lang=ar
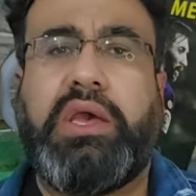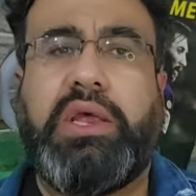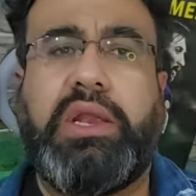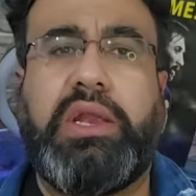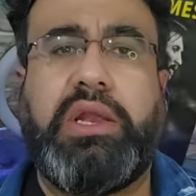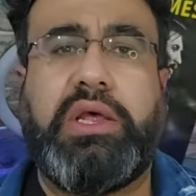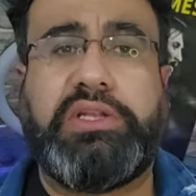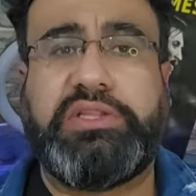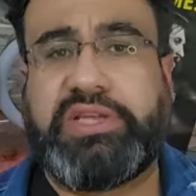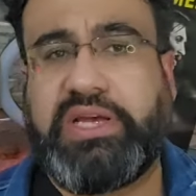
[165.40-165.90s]

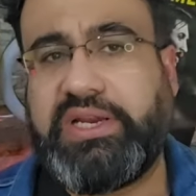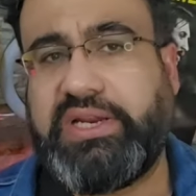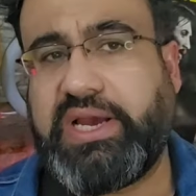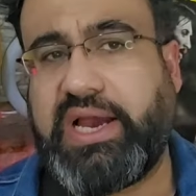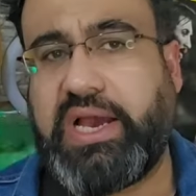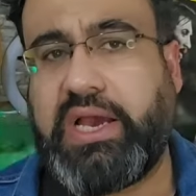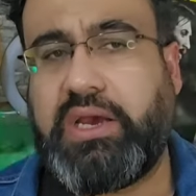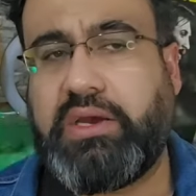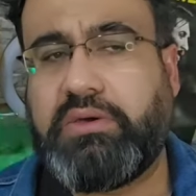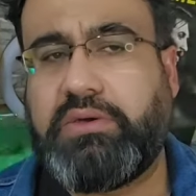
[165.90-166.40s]

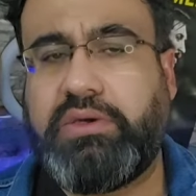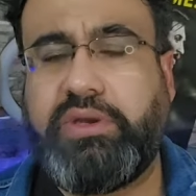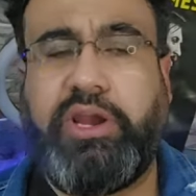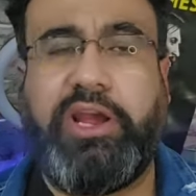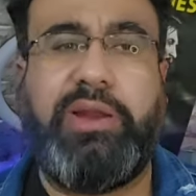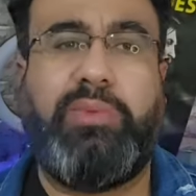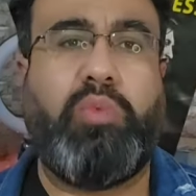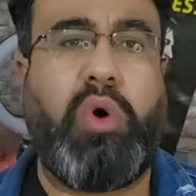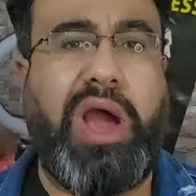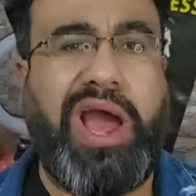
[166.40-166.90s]
الطليعة
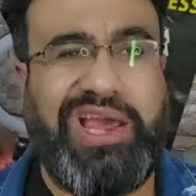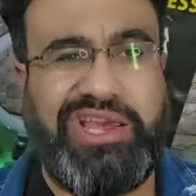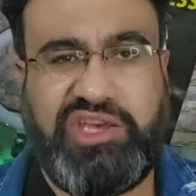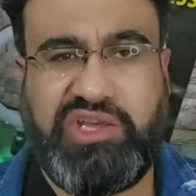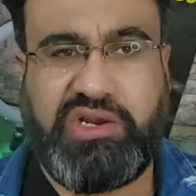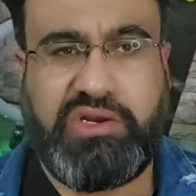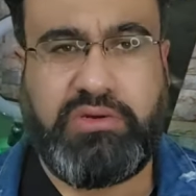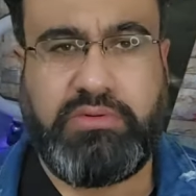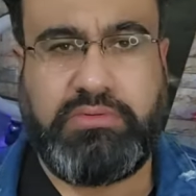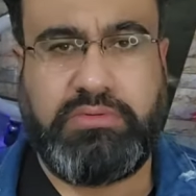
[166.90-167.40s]

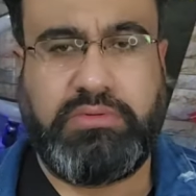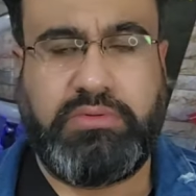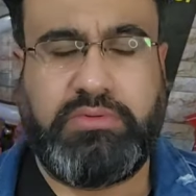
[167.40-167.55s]
المحير